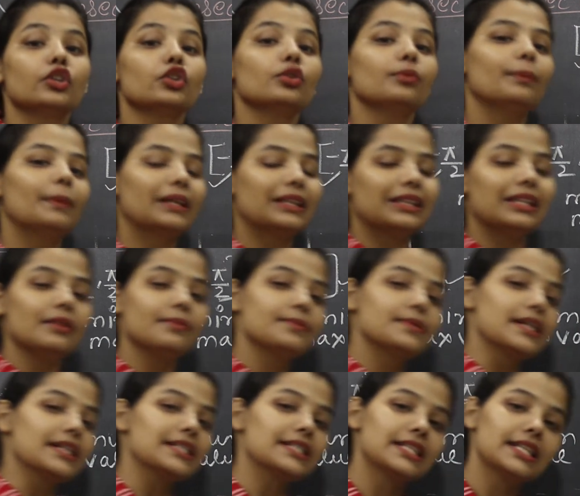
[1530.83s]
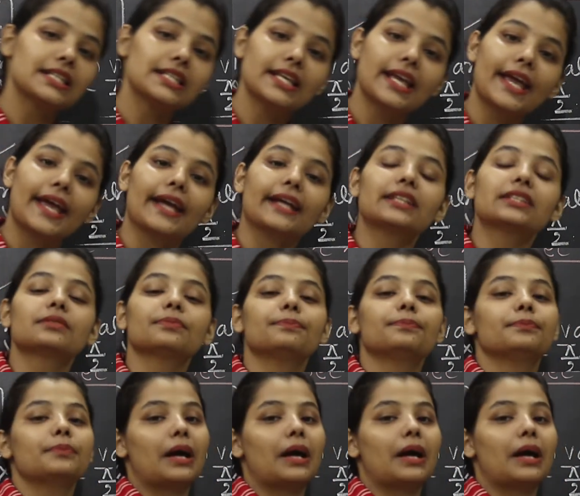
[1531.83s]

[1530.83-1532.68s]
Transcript: तो मतलब जैसे जैसे एक्स